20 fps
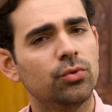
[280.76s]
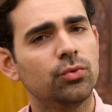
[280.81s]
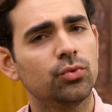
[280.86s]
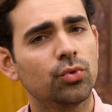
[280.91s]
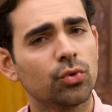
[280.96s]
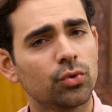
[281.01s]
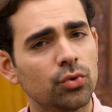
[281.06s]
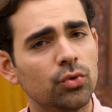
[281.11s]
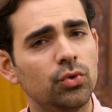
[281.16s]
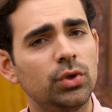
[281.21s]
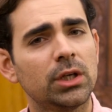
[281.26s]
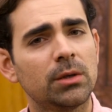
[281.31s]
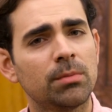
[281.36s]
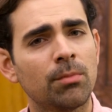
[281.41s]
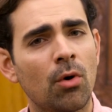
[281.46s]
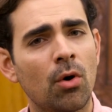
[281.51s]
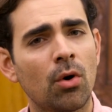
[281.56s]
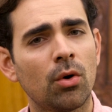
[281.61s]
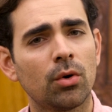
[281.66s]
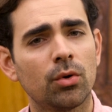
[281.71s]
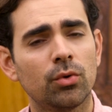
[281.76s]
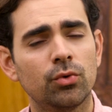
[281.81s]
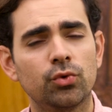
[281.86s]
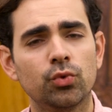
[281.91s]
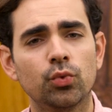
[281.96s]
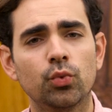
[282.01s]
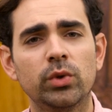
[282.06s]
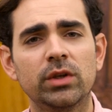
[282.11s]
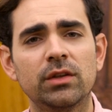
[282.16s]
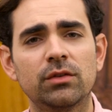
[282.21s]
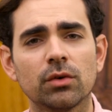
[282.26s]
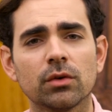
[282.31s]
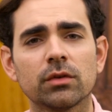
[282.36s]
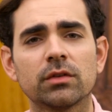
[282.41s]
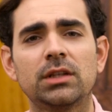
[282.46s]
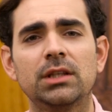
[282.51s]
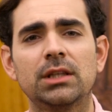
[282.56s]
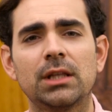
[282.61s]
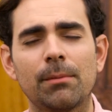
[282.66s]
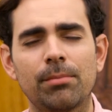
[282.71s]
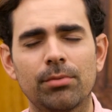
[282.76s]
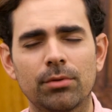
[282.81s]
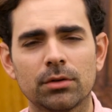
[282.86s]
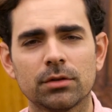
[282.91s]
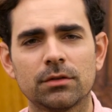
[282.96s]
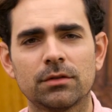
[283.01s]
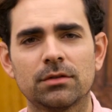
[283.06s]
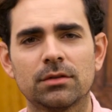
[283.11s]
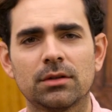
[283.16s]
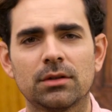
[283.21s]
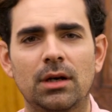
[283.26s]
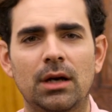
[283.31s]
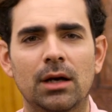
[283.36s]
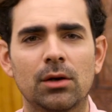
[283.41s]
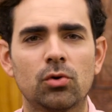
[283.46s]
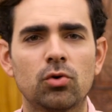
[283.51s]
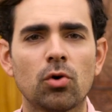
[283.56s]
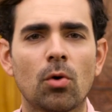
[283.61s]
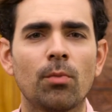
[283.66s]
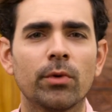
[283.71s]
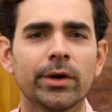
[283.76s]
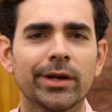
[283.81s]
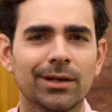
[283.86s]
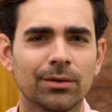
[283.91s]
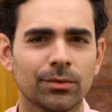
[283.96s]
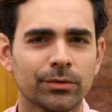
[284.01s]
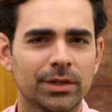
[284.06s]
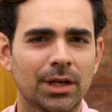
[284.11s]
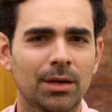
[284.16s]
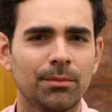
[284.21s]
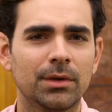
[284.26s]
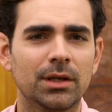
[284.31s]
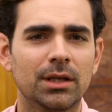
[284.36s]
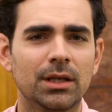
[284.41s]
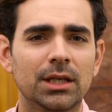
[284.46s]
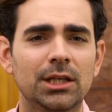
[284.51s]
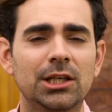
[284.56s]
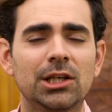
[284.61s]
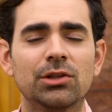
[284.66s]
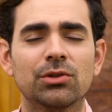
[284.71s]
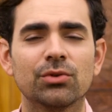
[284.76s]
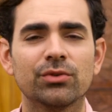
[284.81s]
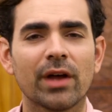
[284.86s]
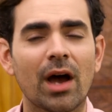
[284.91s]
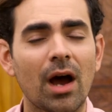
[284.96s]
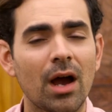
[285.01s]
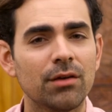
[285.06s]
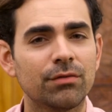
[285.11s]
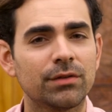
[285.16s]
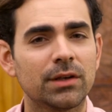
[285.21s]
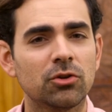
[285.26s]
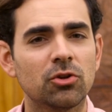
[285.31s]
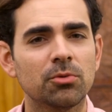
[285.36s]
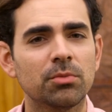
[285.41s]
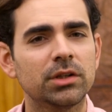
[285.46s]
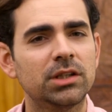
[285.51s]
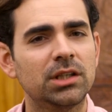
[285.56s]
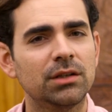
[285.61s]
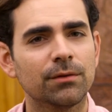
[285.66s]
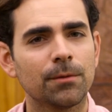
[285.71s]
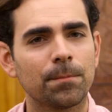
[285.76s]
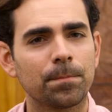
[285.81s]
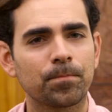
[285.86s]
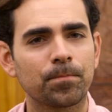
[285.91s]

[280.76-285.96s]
Donc uniquement du oui sur ce qui t'apporte à court, moyen et long terme et qui te drive, qui te motive.